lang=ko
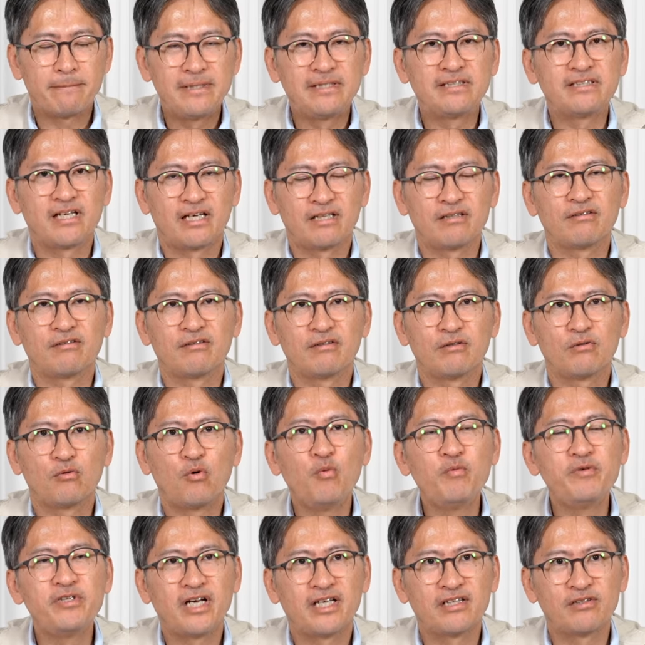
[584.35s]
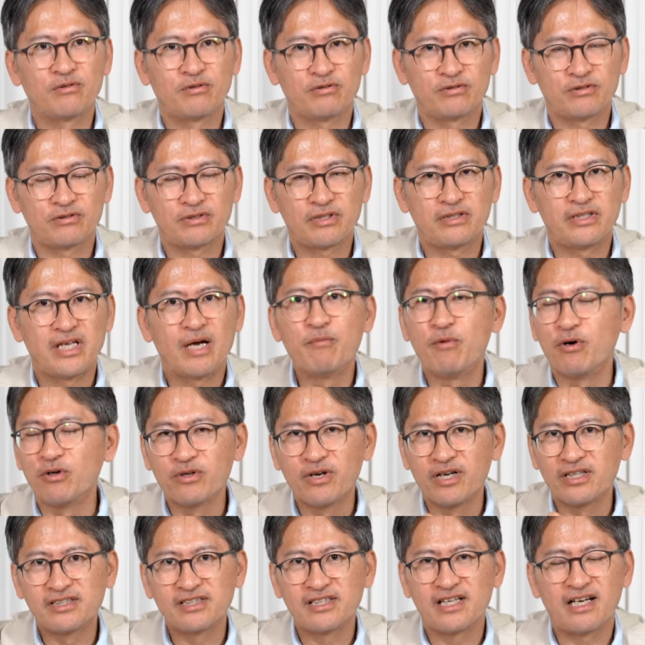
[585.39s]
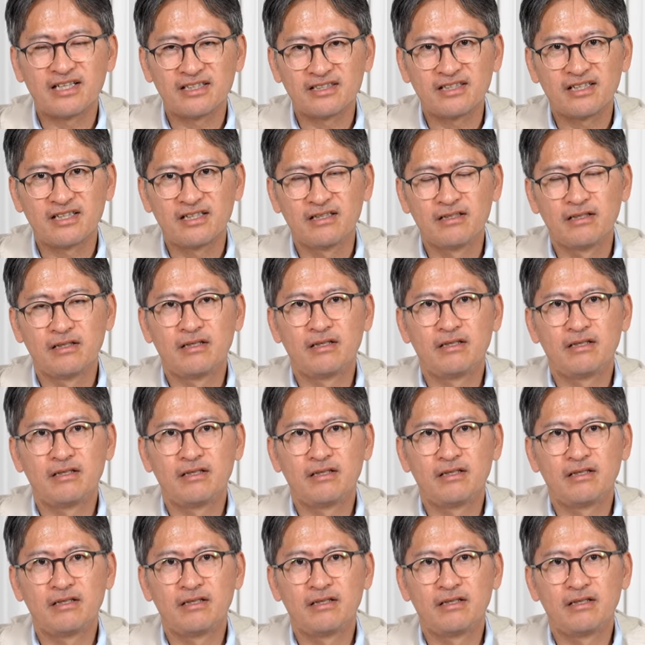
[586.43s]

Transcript: 일단 고민하는 거죠. 그냥 내버려야지가 아니라